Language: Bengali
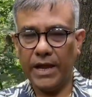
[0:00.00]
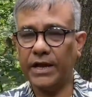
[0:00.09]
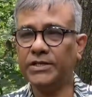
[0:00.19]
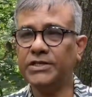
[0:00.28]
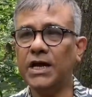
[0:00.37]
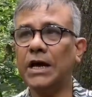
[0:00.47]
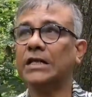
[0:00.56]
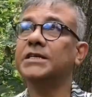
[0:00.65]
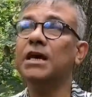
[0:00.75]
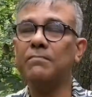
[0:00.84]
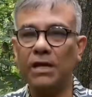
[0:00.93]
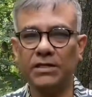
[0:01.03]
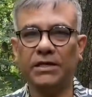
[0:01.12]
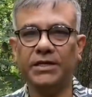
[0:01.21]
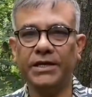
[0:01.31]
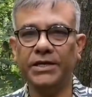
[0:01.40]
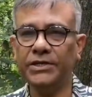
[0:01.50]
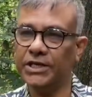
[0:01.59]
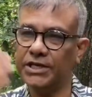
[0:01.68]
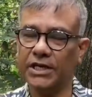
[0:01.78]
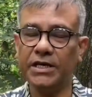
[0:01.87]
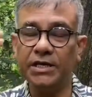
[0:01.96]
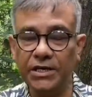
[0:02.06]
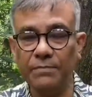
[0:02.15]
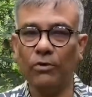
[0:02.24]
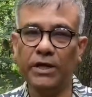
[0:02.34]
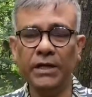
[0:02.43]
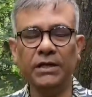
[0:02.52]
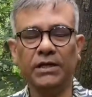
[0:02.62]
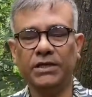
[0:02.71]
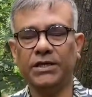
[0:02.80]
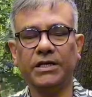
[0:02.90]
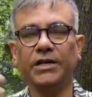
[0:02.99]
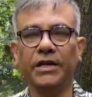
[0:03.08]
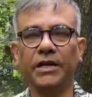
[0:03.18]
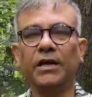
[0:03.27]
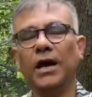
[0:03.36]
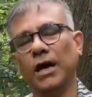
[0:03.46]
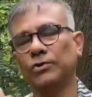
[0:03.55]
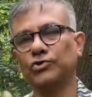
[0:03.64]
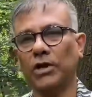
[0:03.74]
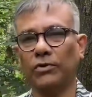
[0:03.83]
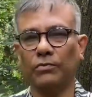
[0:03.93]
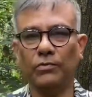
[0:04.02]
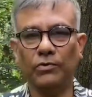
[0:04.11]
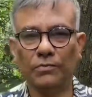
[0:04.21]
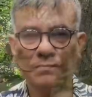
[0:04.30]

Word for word: একাশিয়া গাছে আমরা যা দেখি সেটাকে কি বলে সেটা নিয়ে আলোচনা করব